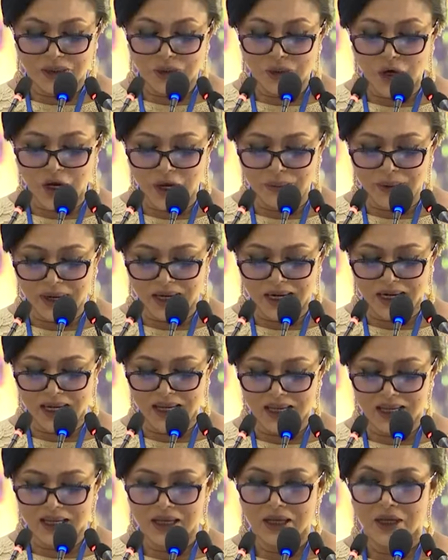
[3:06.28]
জয় বাংলা
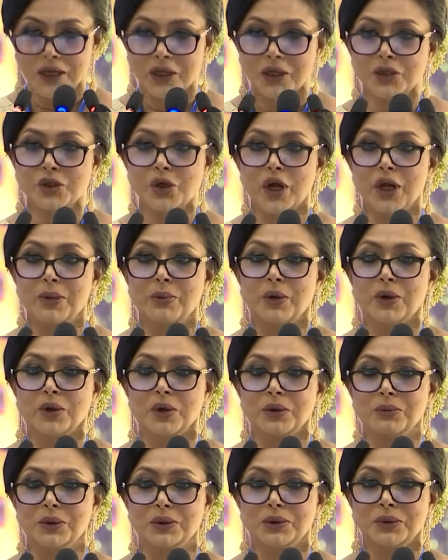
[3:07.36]
জয়
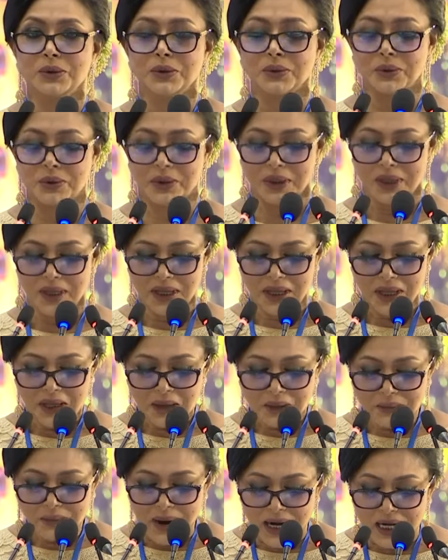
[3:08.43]
বঙ্গবন্ধু
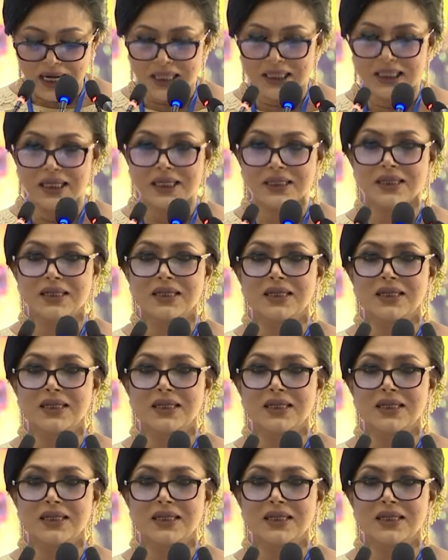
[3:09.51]
বাংলাদেশ